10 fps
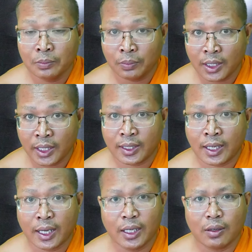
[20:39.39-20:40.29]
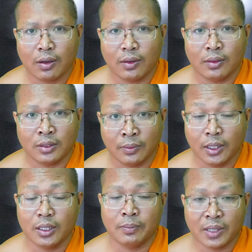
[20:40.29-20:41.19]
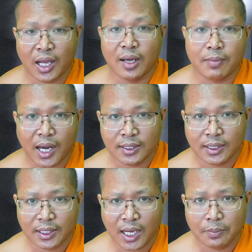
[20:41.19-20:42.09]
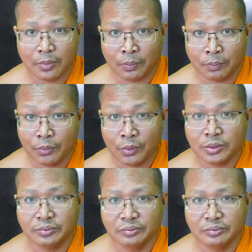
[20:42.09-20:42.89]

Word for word: plate hai còn thua đầm na ban dạng ná bột bột